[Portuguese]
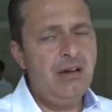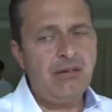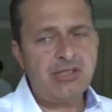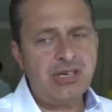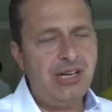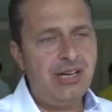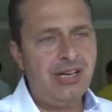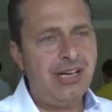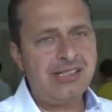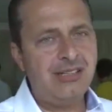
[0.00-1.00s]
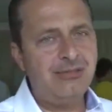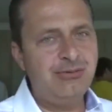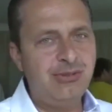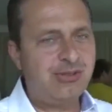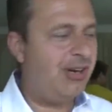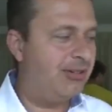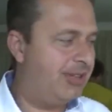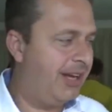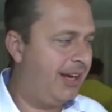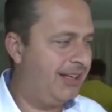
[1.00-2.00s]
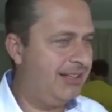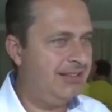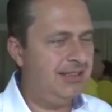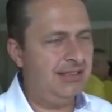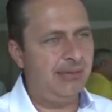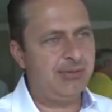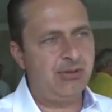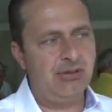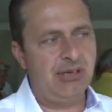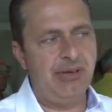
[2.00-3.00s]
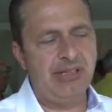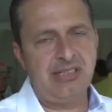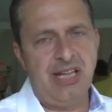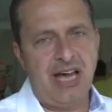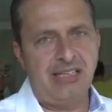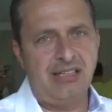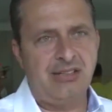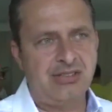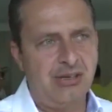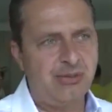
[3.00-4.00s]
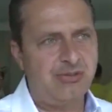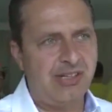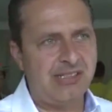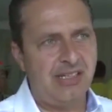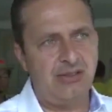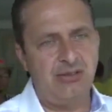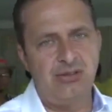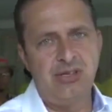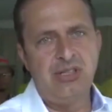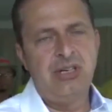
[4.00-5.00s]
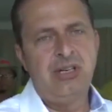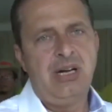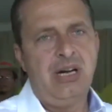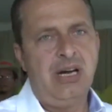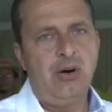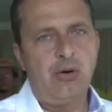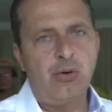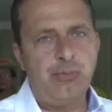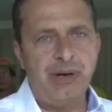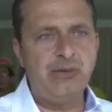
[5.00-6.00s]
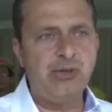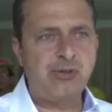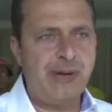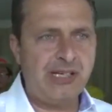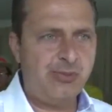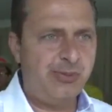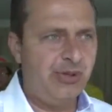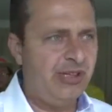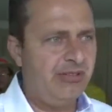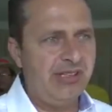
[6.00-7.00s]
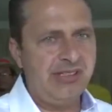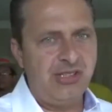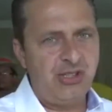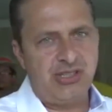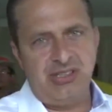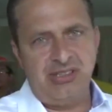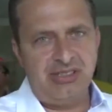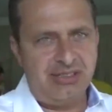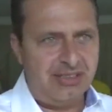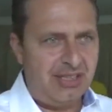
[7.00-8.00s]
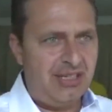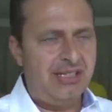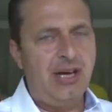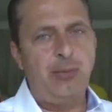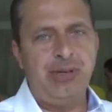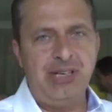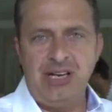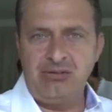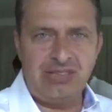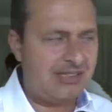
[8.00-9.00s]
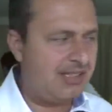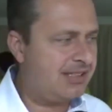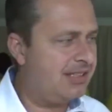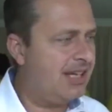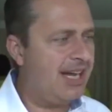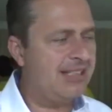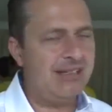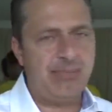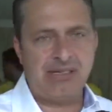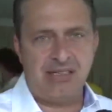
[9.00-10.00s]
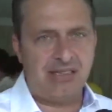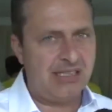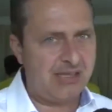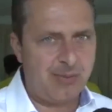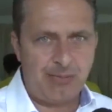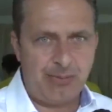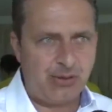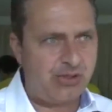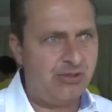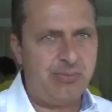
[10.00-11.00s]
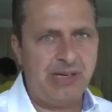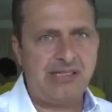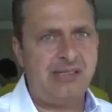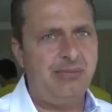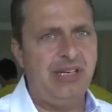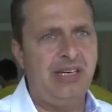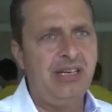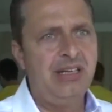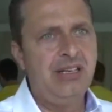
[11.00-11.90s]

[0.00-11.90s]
Não, acho que a relação não se altera em absolutamente nada. Nós estamos fazendo, ah, ocupando o espaço político que existe na opinião dessas cidades, apresentando as propostas do PSB